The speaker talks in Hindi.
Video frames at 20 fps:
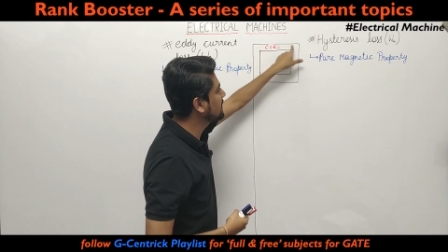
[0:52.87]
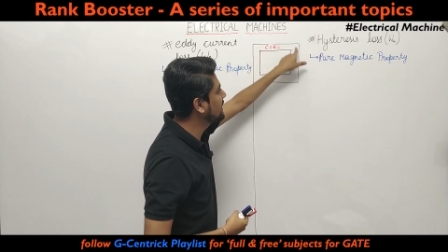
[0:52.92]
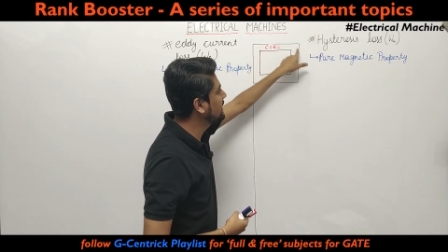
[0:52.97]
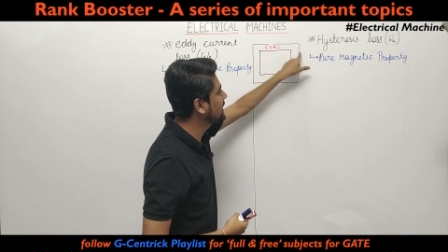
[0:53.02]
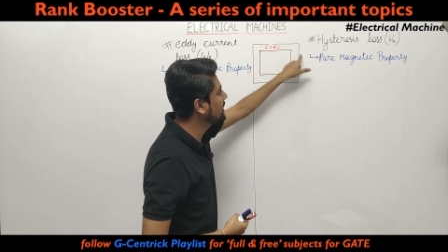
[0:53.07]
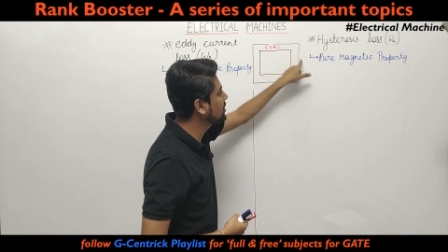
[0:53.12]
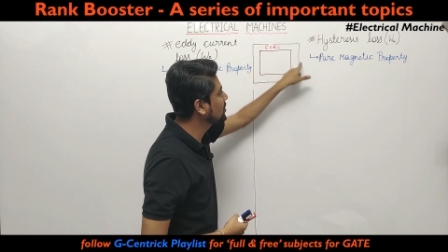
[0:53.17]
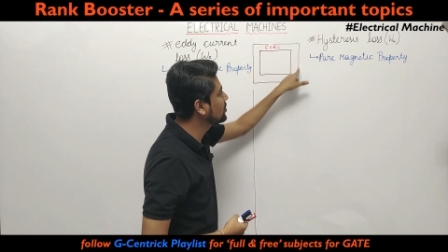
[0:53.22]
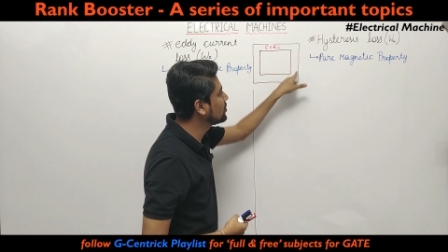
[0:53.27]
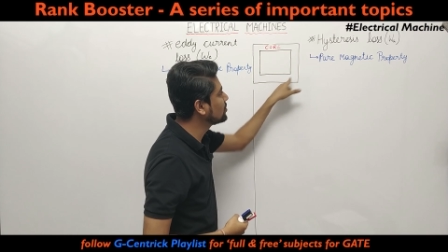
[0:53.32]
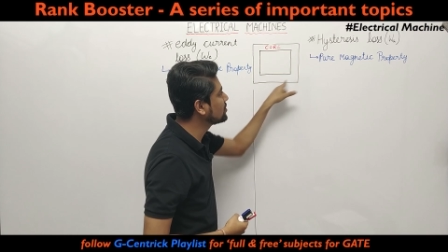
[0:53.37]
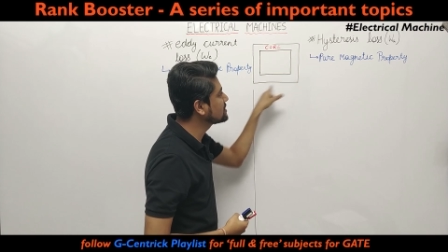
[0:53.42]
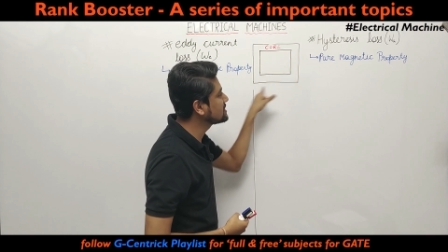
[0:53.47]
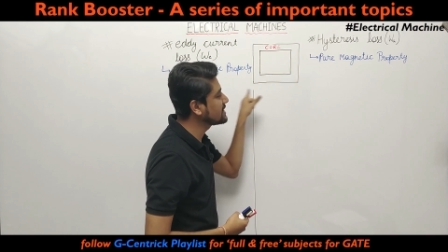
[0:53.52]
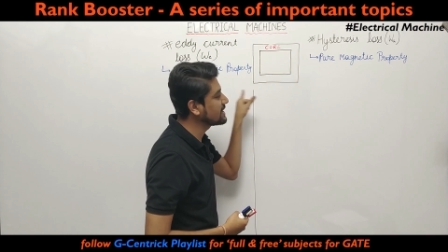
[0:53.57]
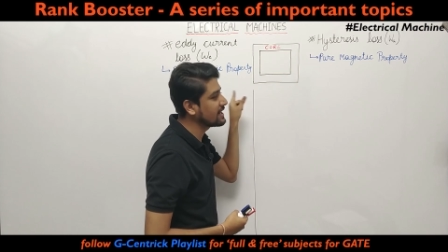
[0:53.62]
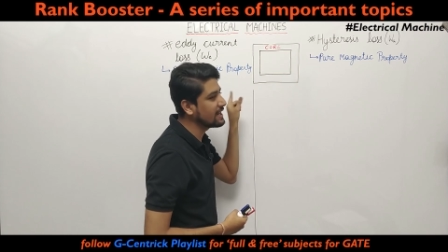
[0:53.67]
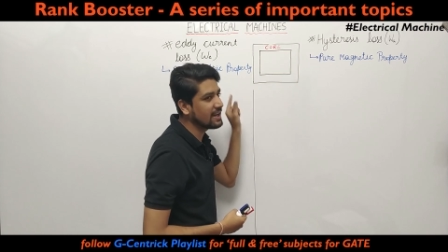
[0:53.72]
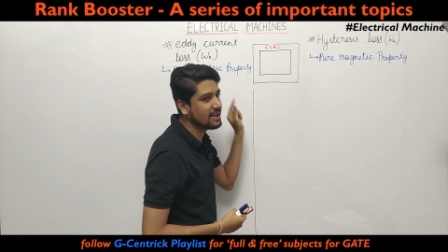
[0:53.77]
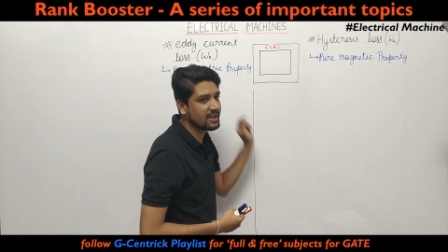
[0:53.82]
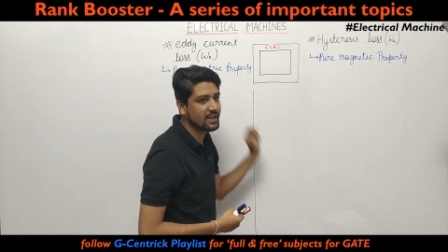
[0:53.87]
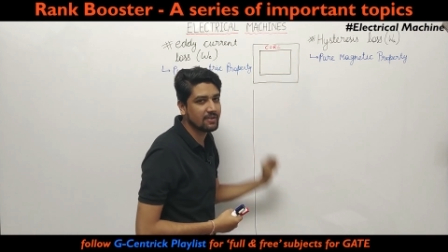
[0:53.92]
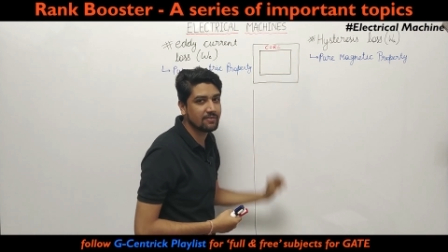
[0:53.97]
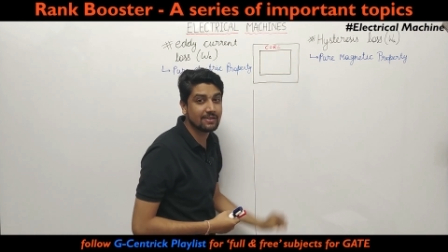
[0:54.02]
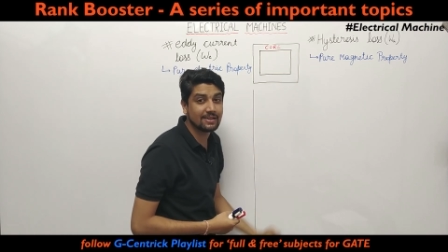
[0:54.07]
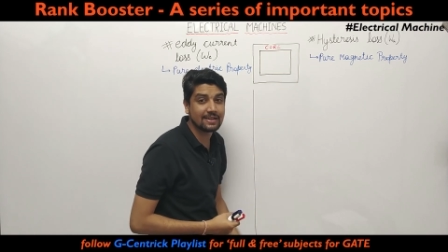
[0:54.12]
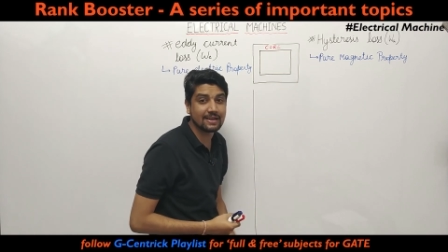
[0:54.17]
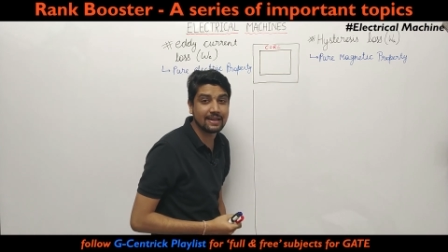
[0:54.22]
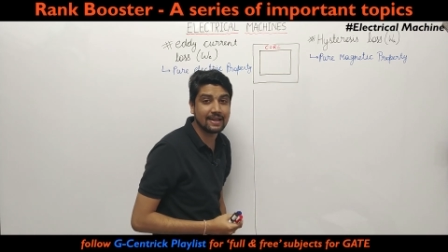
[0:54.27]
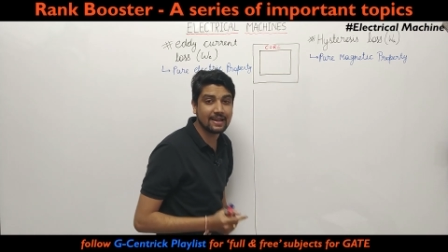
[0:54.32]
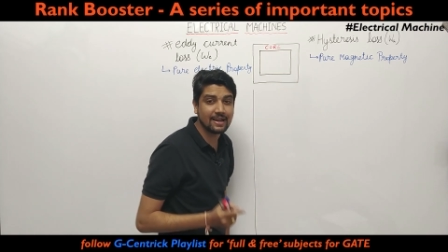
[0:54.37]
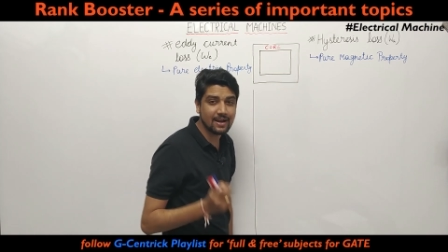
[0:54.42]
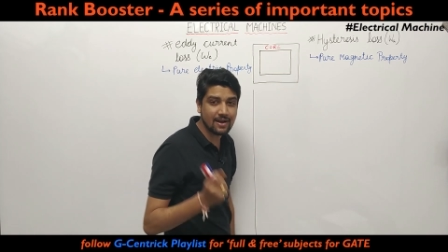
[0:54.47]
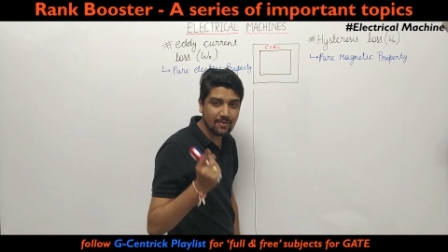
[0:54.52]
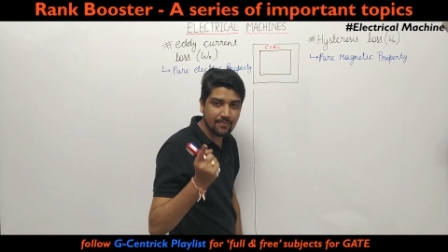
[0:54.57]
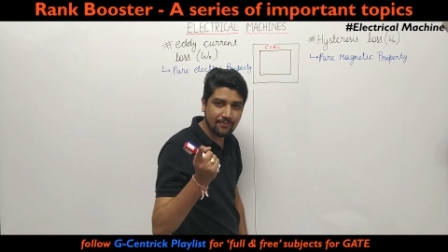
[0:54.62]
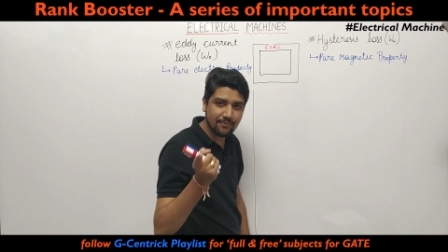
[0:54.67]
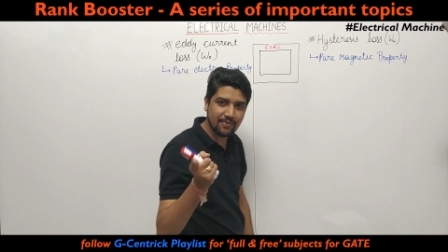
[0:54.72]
वाले कोर से क्या ट्रेवल करेगा